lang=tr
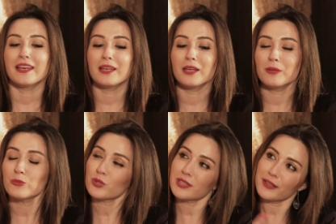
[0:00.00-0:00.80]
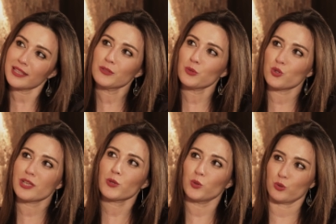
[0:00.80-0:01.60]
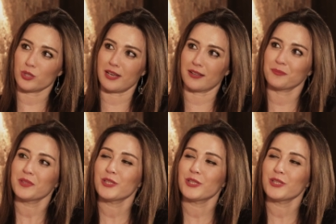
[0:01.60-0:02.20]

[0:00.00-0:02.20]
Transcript: Ee, müziğe geri dönecek olursak.